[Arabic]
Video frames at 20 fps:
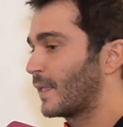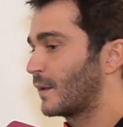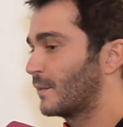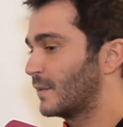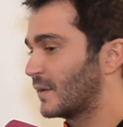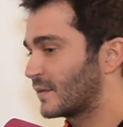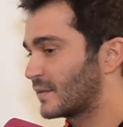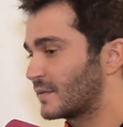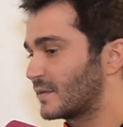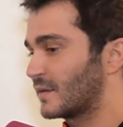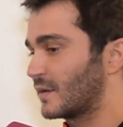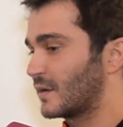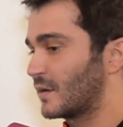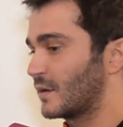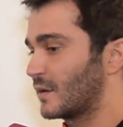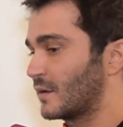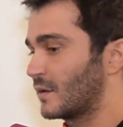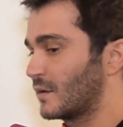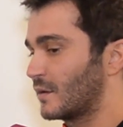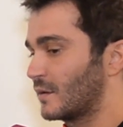بس
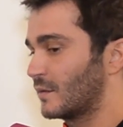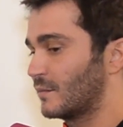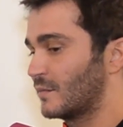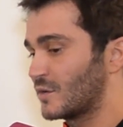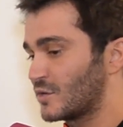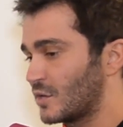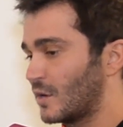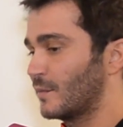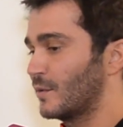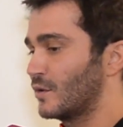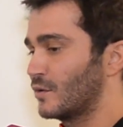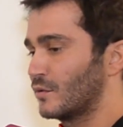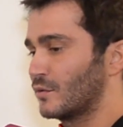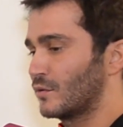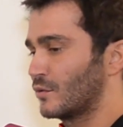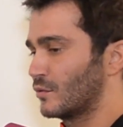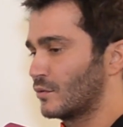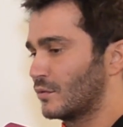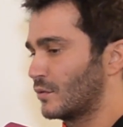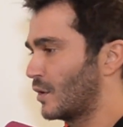آه برجع بقول لهم
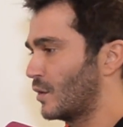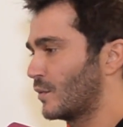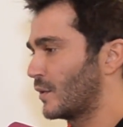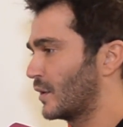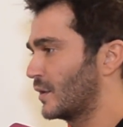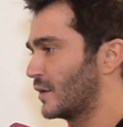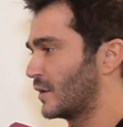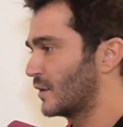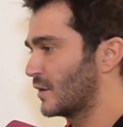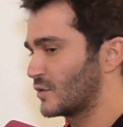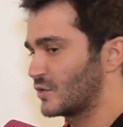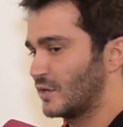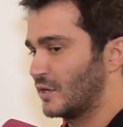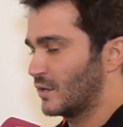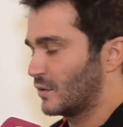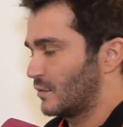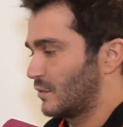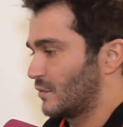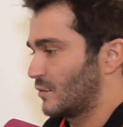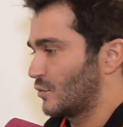انه لو غنية
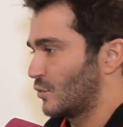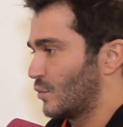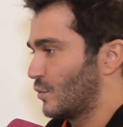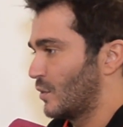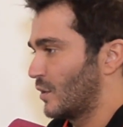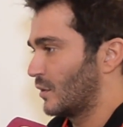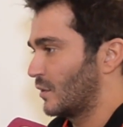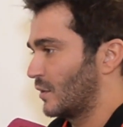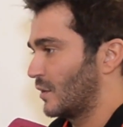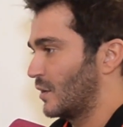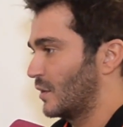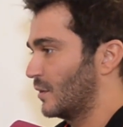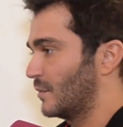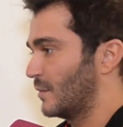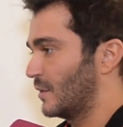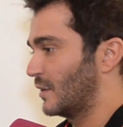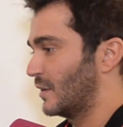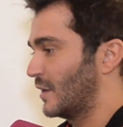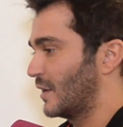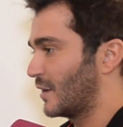نجحت صوت يعني
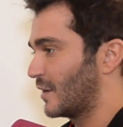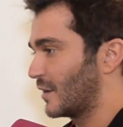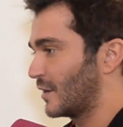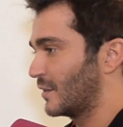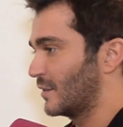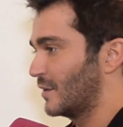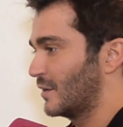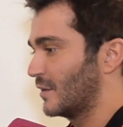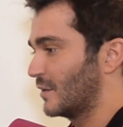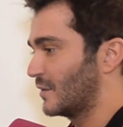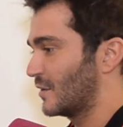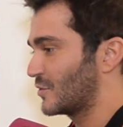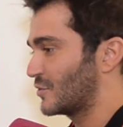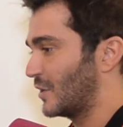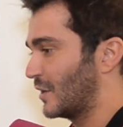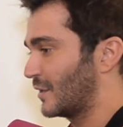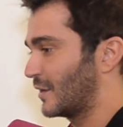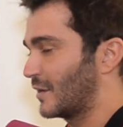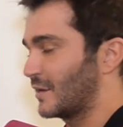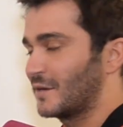ما اخر الدنيا
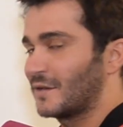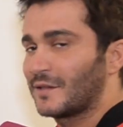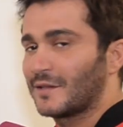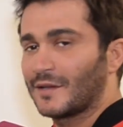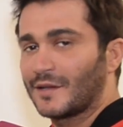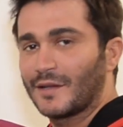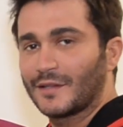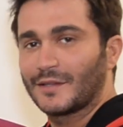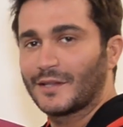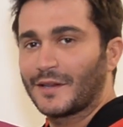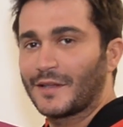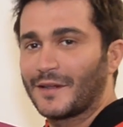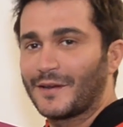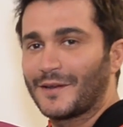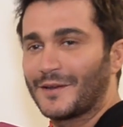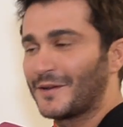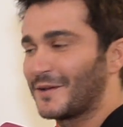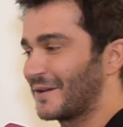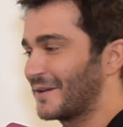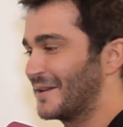نجحت غنيتي كتر خير
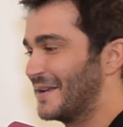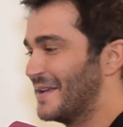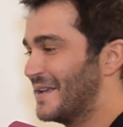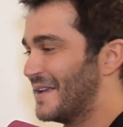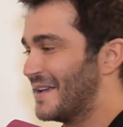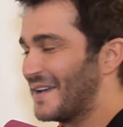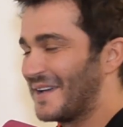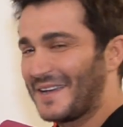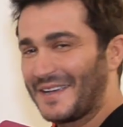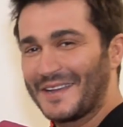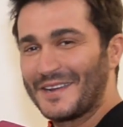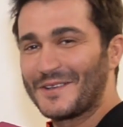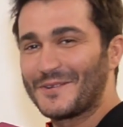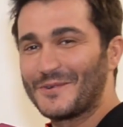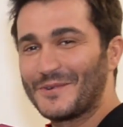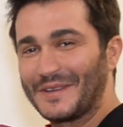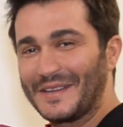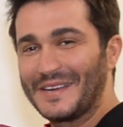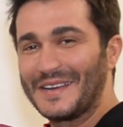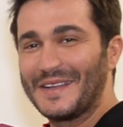الله
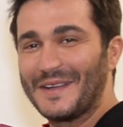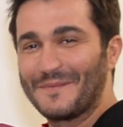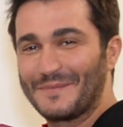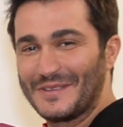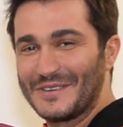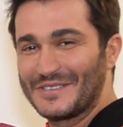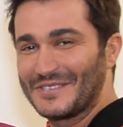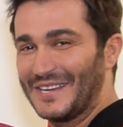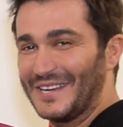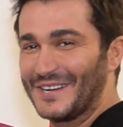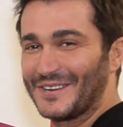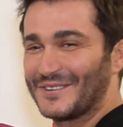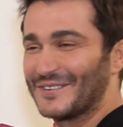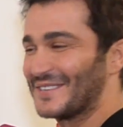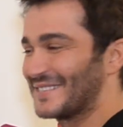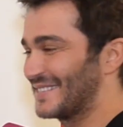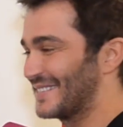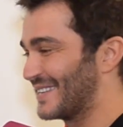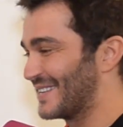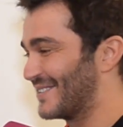اغانيكم كلها عم تنجح لكم
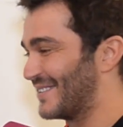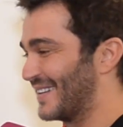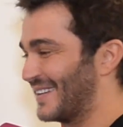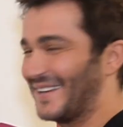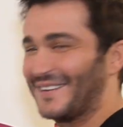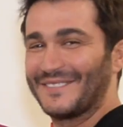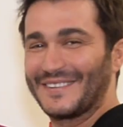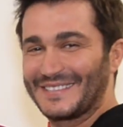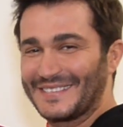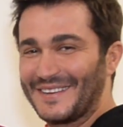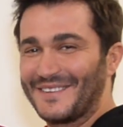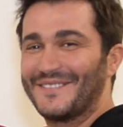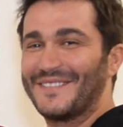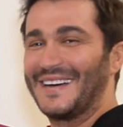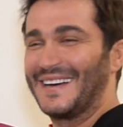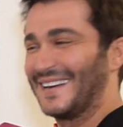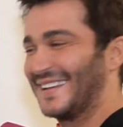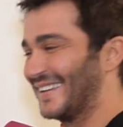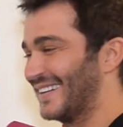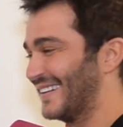سنين وانا عم بتسمع
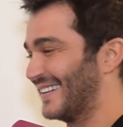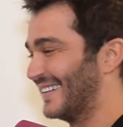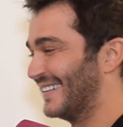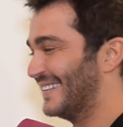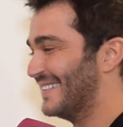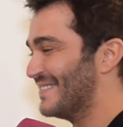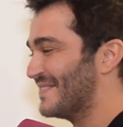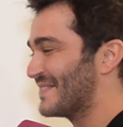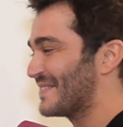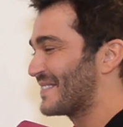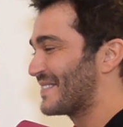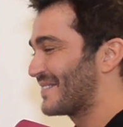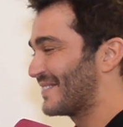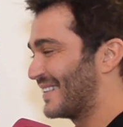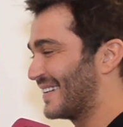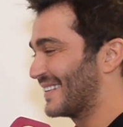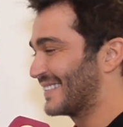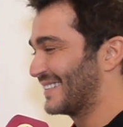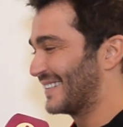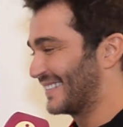عليها
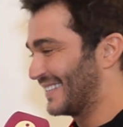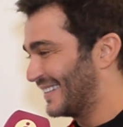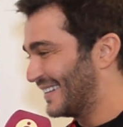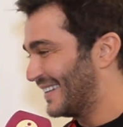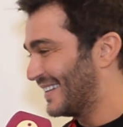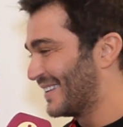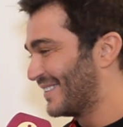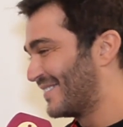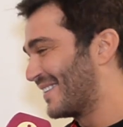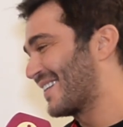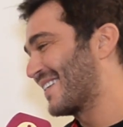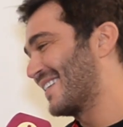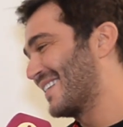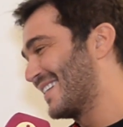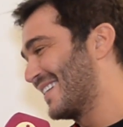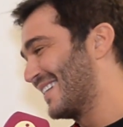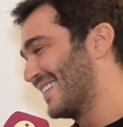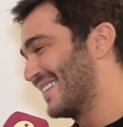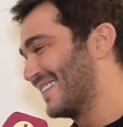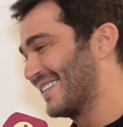فاذا طلع لي مره
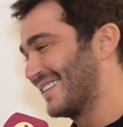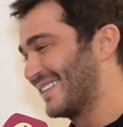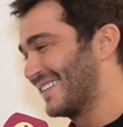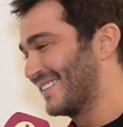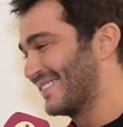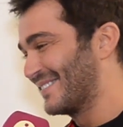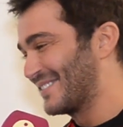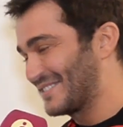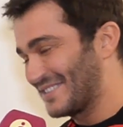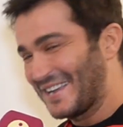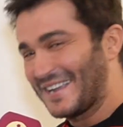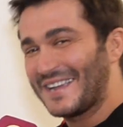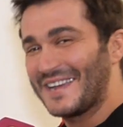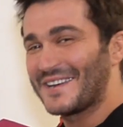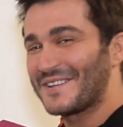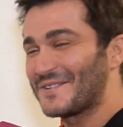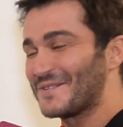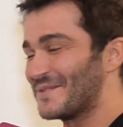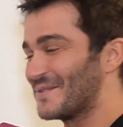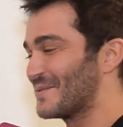يعني
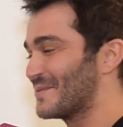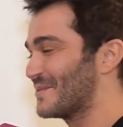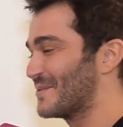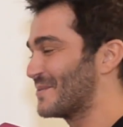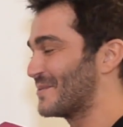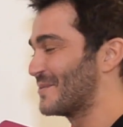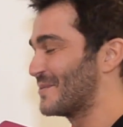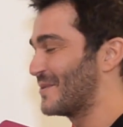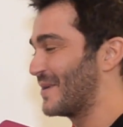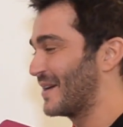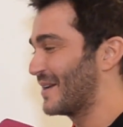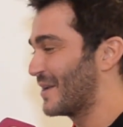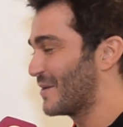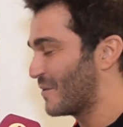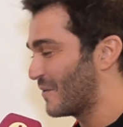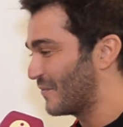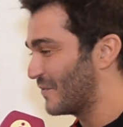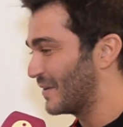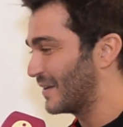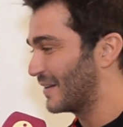بتشكركم والله
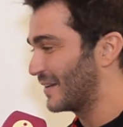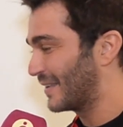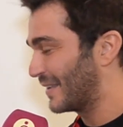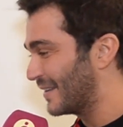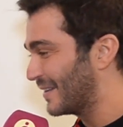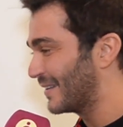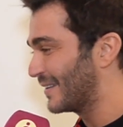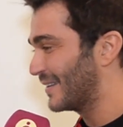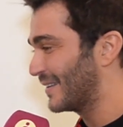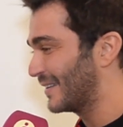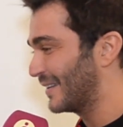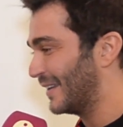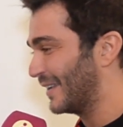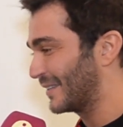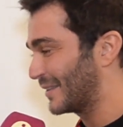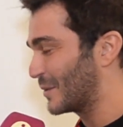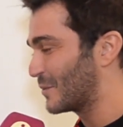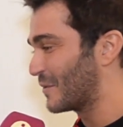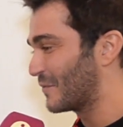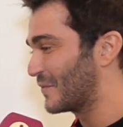يوفق الكل يعني
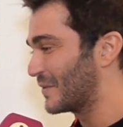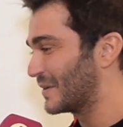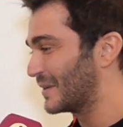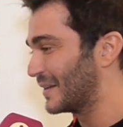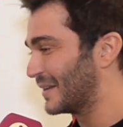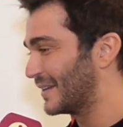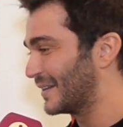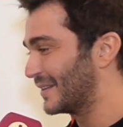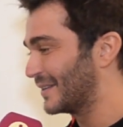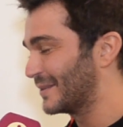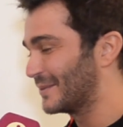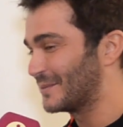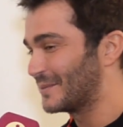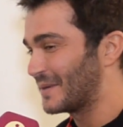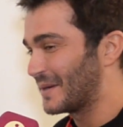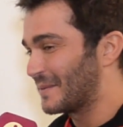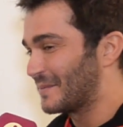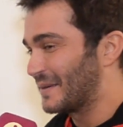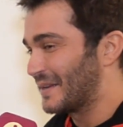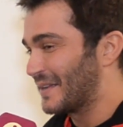حتى يوفقني لالي
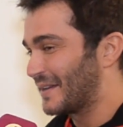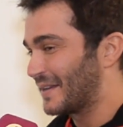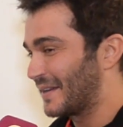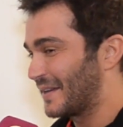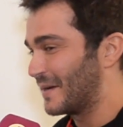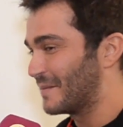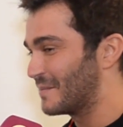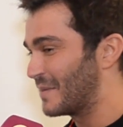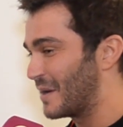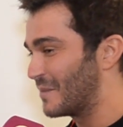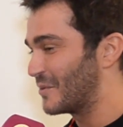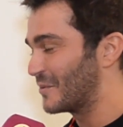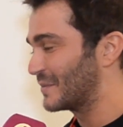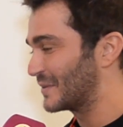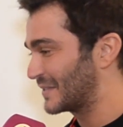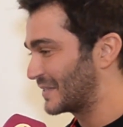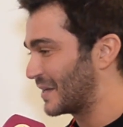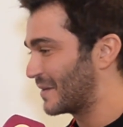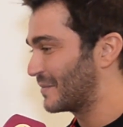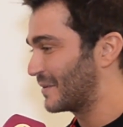وانا بالاخر عم بعمل
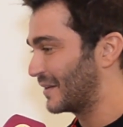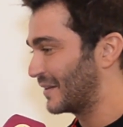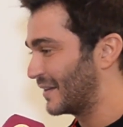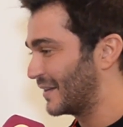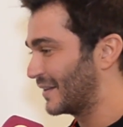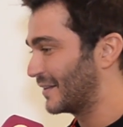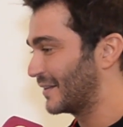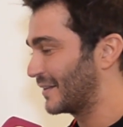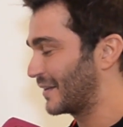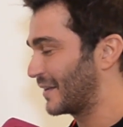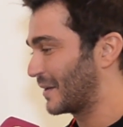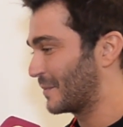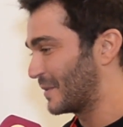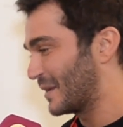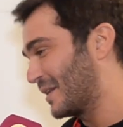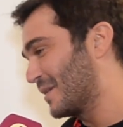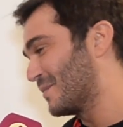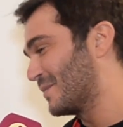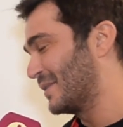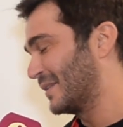مستقبل لالي
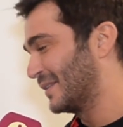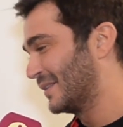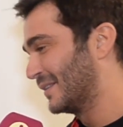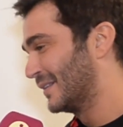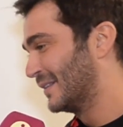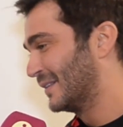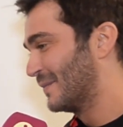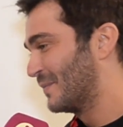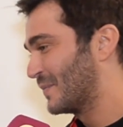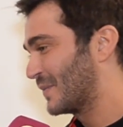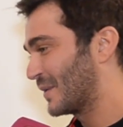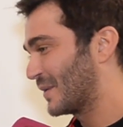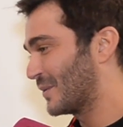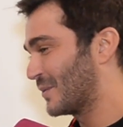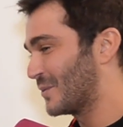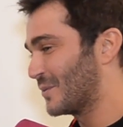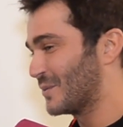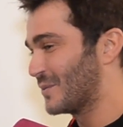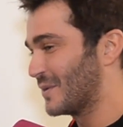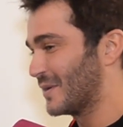كرمال ابني
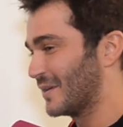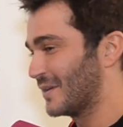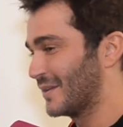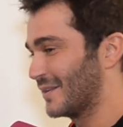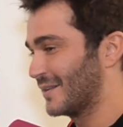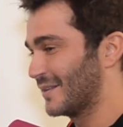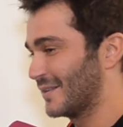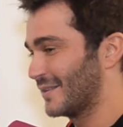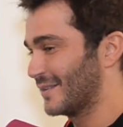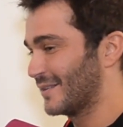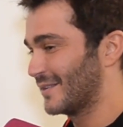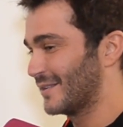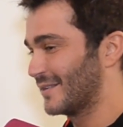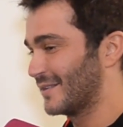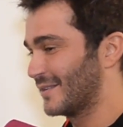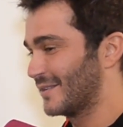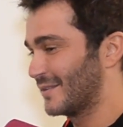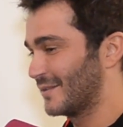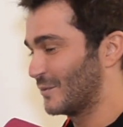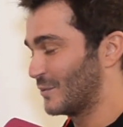
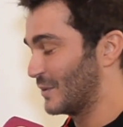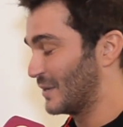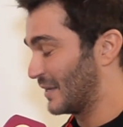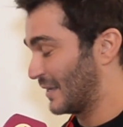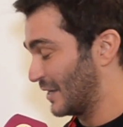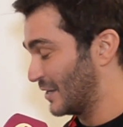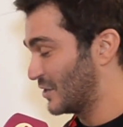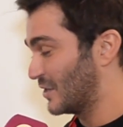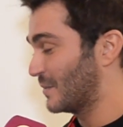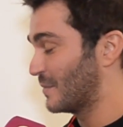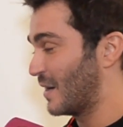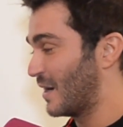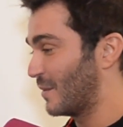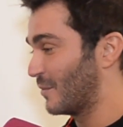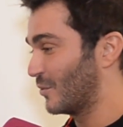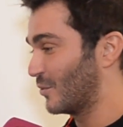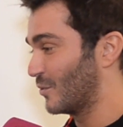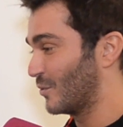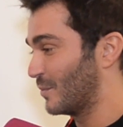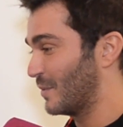آه، واللي كل شيء
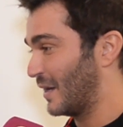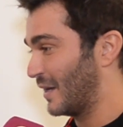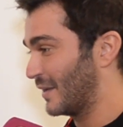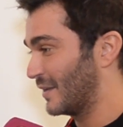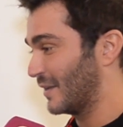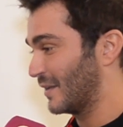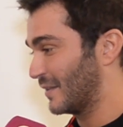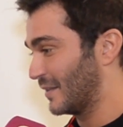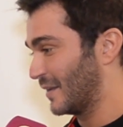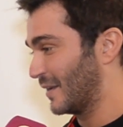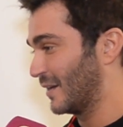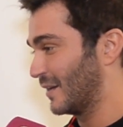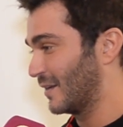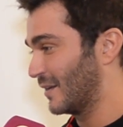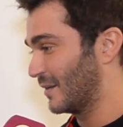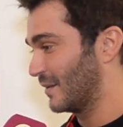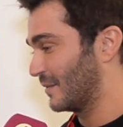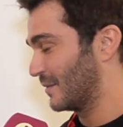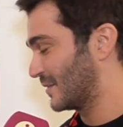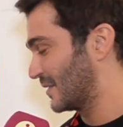بعمله بحياتي
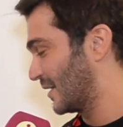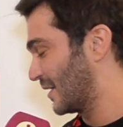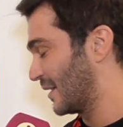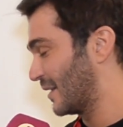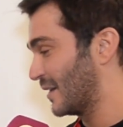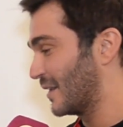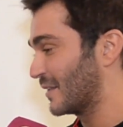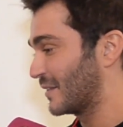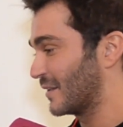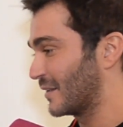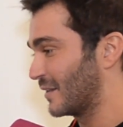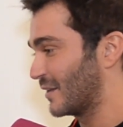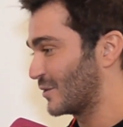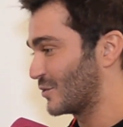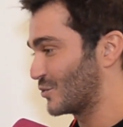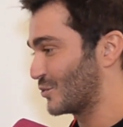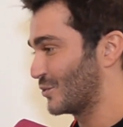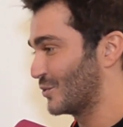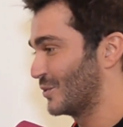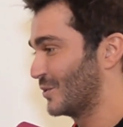هلا صار ريليتد
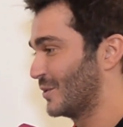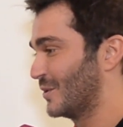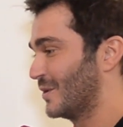للجو